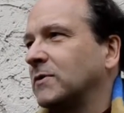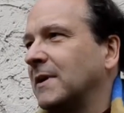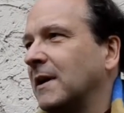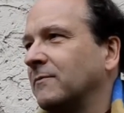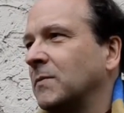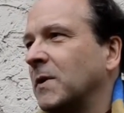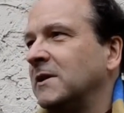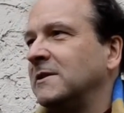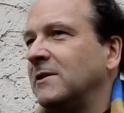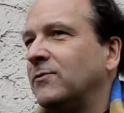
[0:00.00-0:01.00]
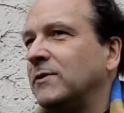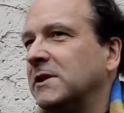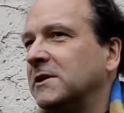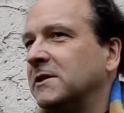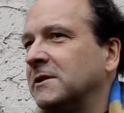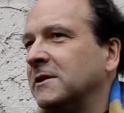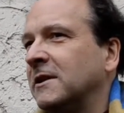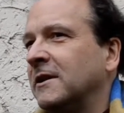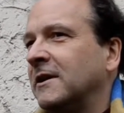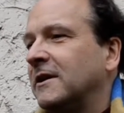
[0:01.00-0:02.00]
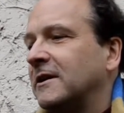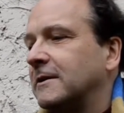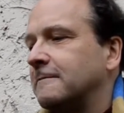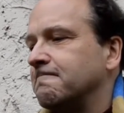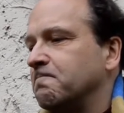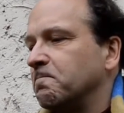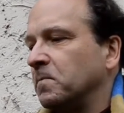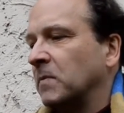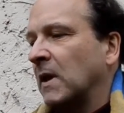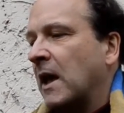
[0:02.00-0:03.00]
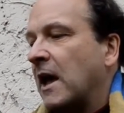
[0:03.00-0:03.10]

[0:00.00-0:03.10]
sagen wir mal, die vielen ähm,